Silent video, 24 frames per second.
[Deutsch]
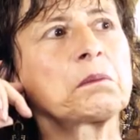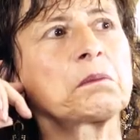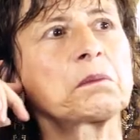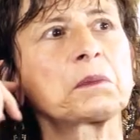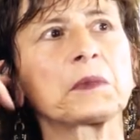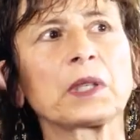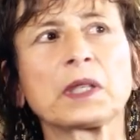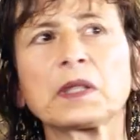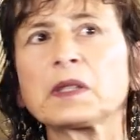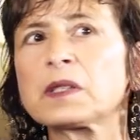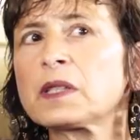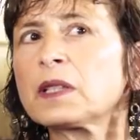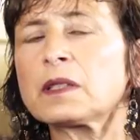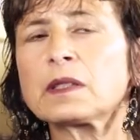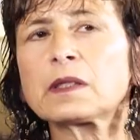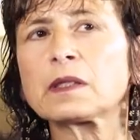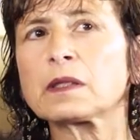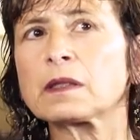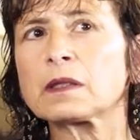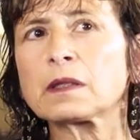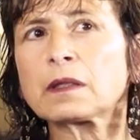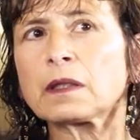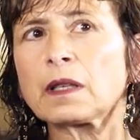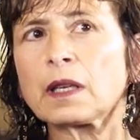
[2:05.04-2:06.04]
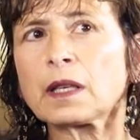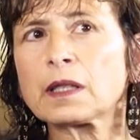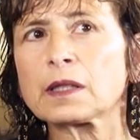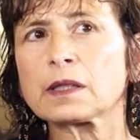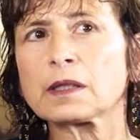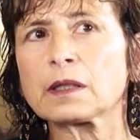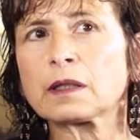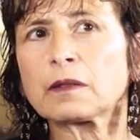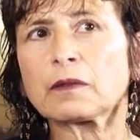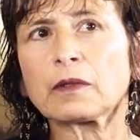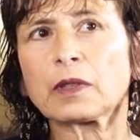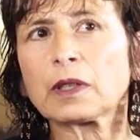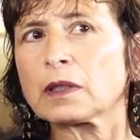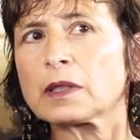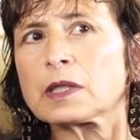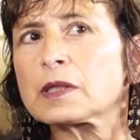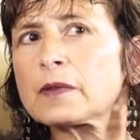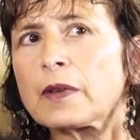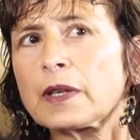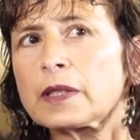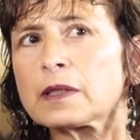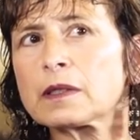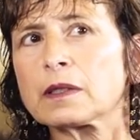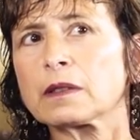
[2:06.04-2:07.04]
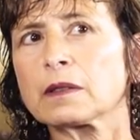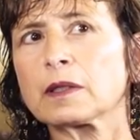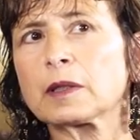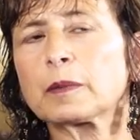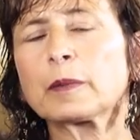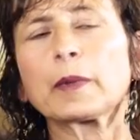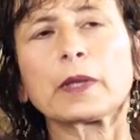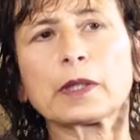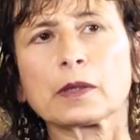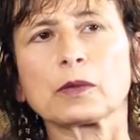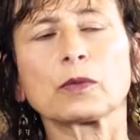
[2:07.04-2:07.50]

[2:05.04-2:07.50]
Kann sein, dass es ein Casting war, das weiß ich nicht mehr.